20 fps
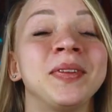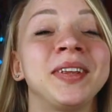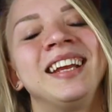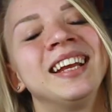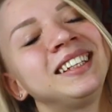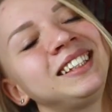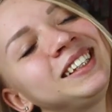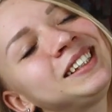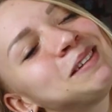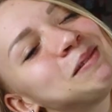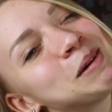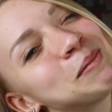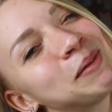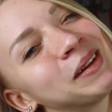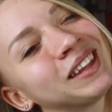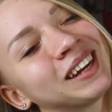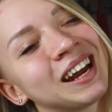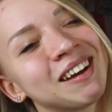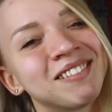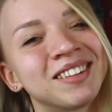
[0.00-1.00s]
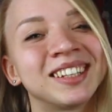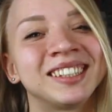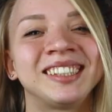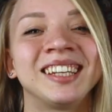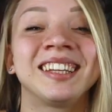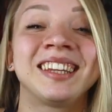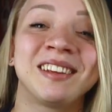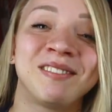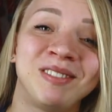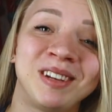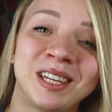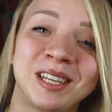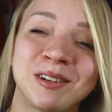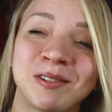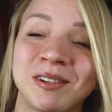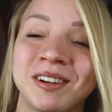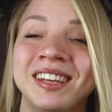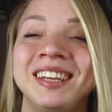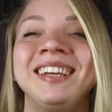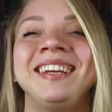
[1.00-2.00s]
Если тебе понравилось это
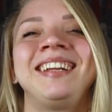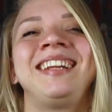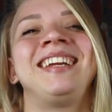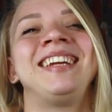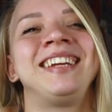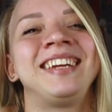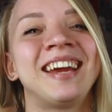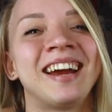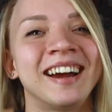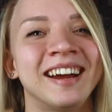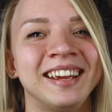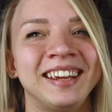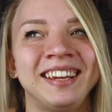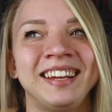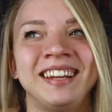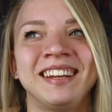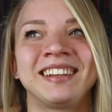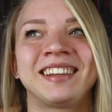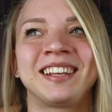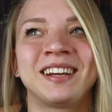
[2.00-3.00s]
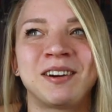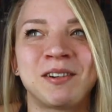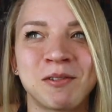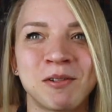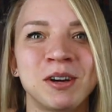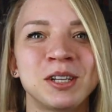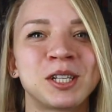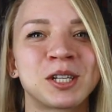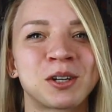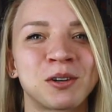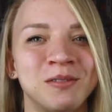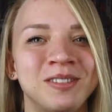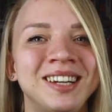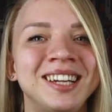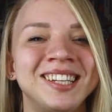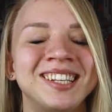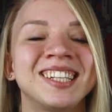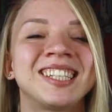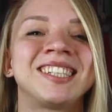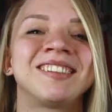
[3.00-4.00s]
видео, или я, или ты хочешь
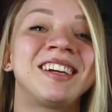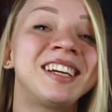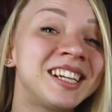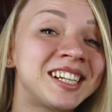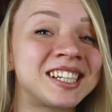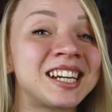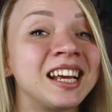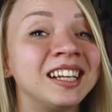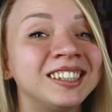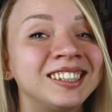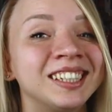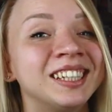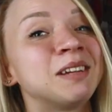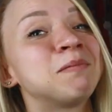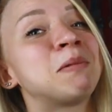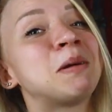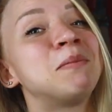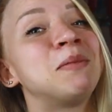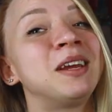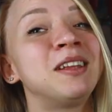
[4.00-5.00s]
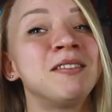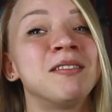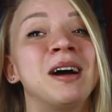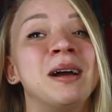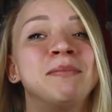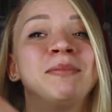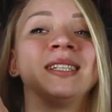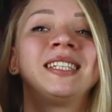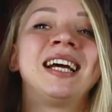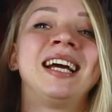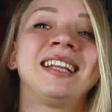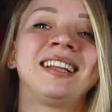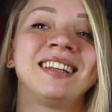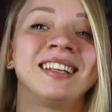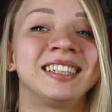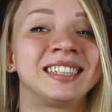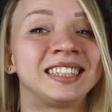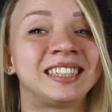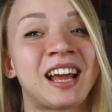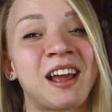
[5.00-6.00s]
увеличить свои шансы на победу,
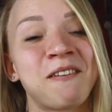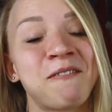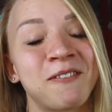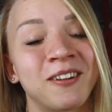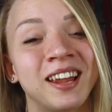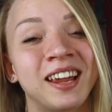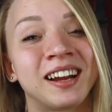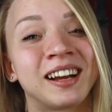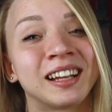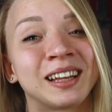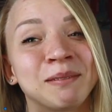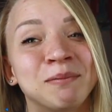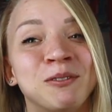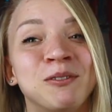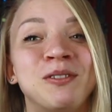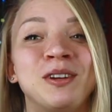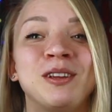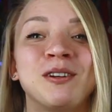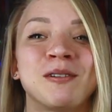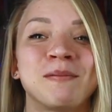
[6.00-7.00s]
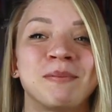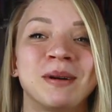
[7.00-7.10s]
обязательно ставь лайк этому видео,